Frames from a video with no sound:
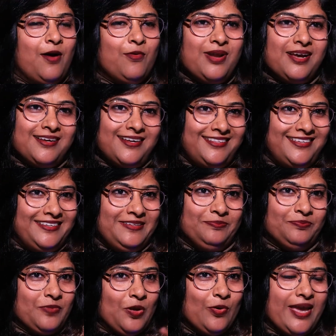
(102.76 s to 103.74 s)
అవునా కదా
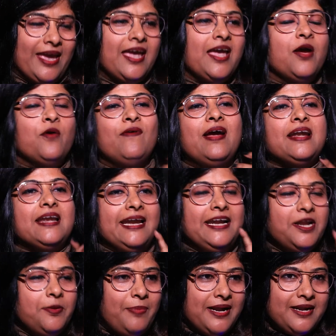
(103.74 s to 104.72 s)
ఓకే వెన్
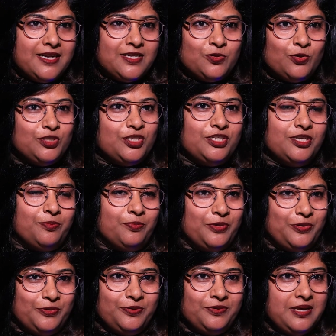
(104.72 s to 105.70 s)
ఇండిపెండెన్స్
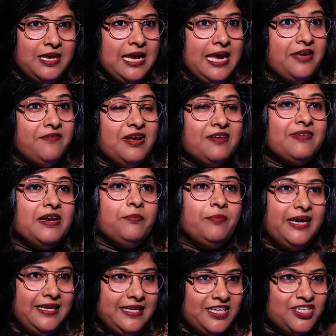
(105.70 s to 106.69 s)
వచ్చినప్పుడు ఈవెన్ వెన్
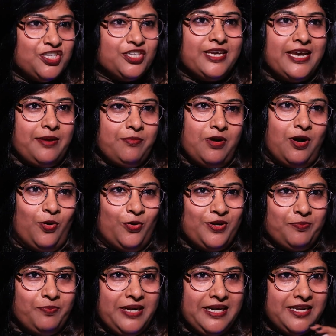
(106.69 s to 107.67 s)
బ్రిటిష్ కేమ్
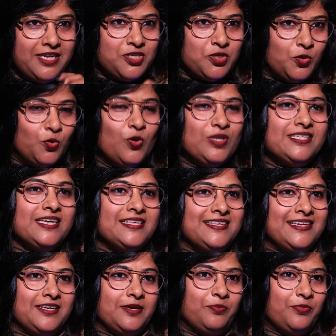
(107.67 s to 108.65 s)
అవుట్ బ్రిటిష్ రూల్
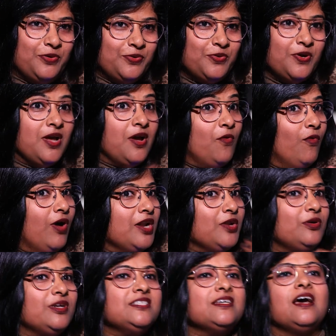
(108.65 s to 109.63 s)
చేసేటప్పుడు
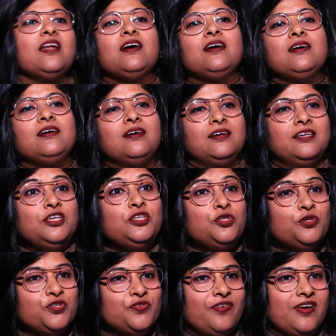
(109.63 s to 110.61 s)
వాళ్ళు కూడా చాలా
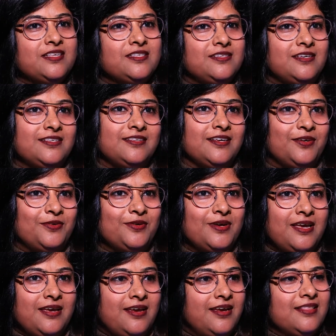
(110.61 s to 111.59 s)
ఇష్యూస్ ఫేస్ చేశారు
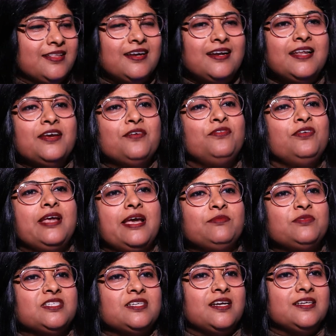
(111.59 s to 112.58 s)
ఎందుకంటే ఎవరు
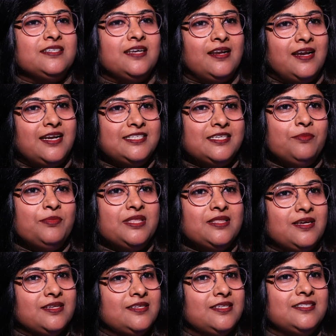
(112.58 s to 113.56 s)
ఏం స్టార్ట్ చేయాలని
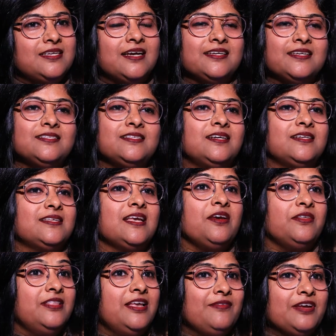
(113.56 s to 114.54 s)
జమీందార్స్ అండ్ జాగీర్దార్స్
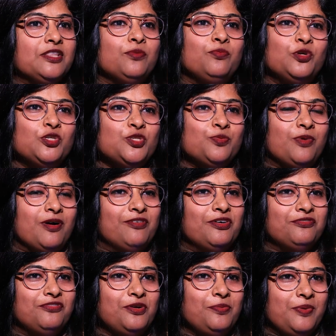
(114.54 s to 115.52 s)
దేవేర్ ద మోస్ట్
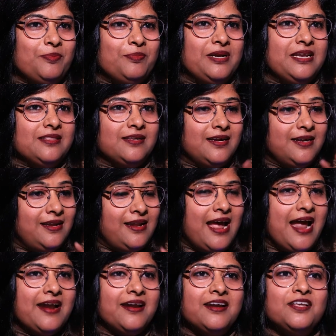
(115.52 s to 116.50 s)
పవర్ఫుల్ పీపుల్ ఎందుకంటే
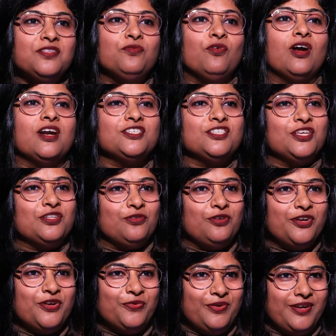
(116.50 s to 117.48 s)
ల్యాండ్ అనేది వాళ్ళ
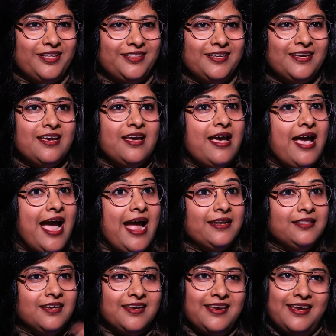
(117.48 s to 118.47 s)
చేతిలోనే ఉండేది అండ్ ద